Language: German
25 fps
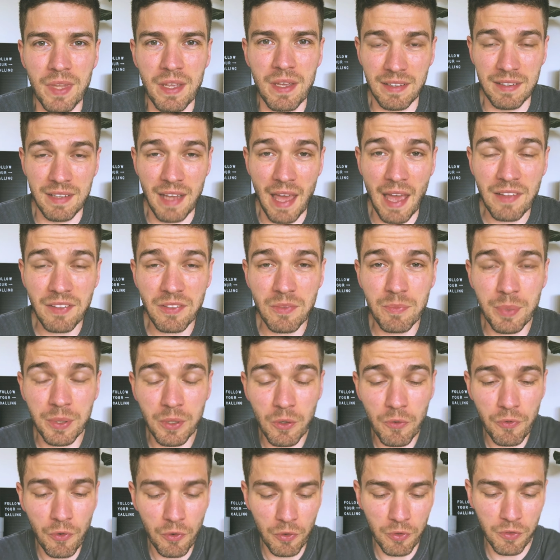Den ersten
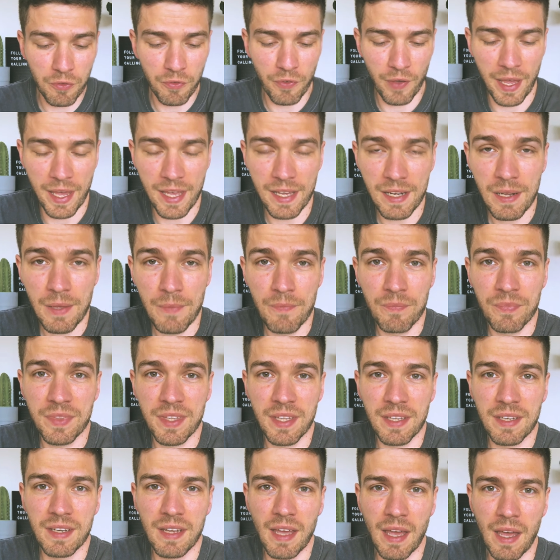Berufungsfail,
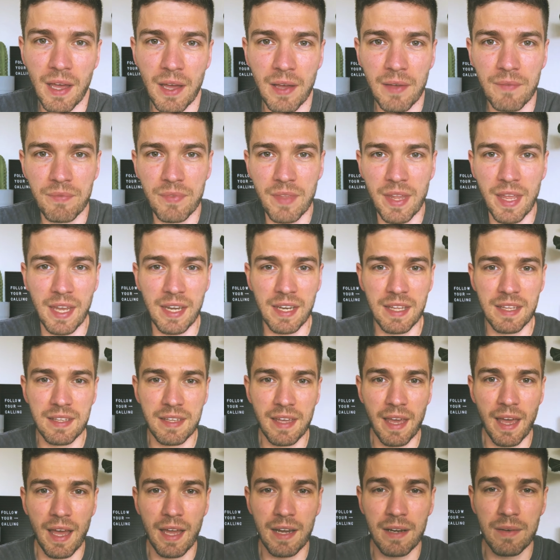den äh, nenne ich
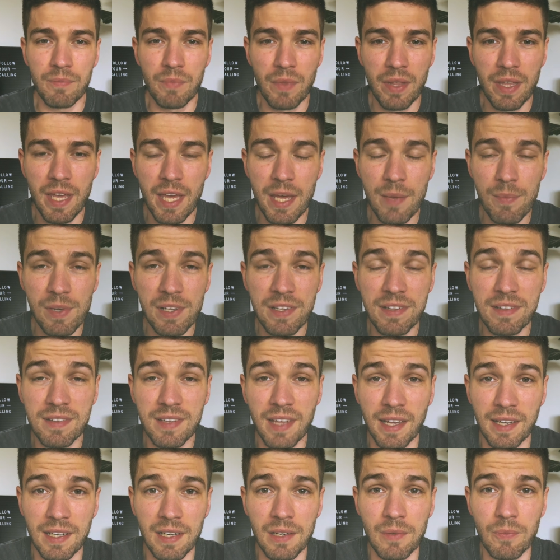gern
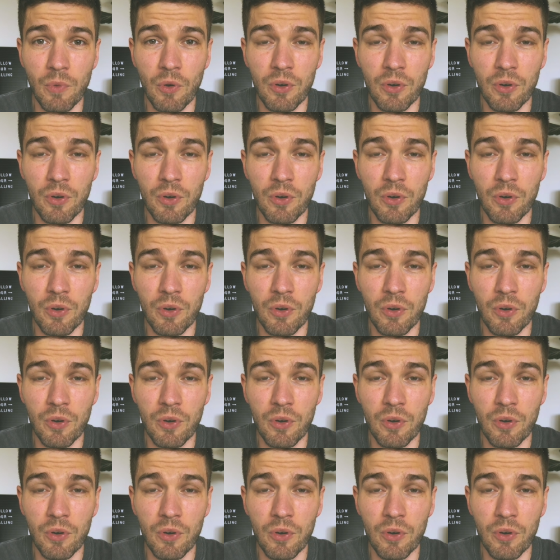Himmelszettel.